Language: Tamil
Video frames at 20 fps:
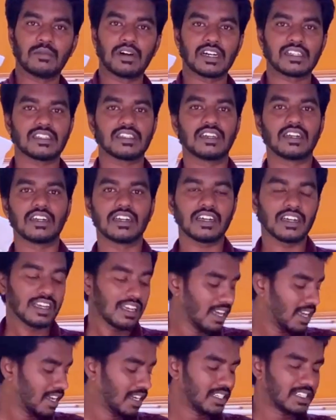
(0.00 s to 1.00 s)
பாக்ஸ்
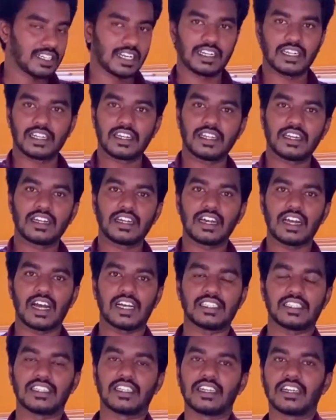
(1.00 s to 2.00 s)
இருக்குது ஷட்டர் இருக்குது
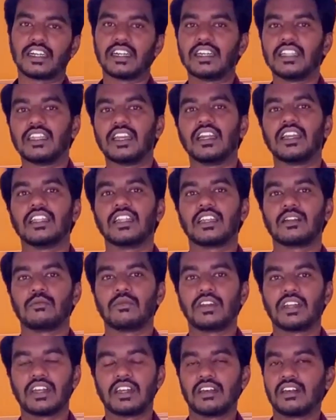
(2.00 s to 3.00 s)
ஹேச்சர் இருக்குது இது ரெண்டு தான் நம்ம
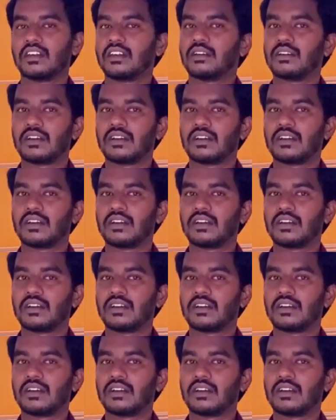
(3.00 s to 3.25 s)
இன்றைக்கி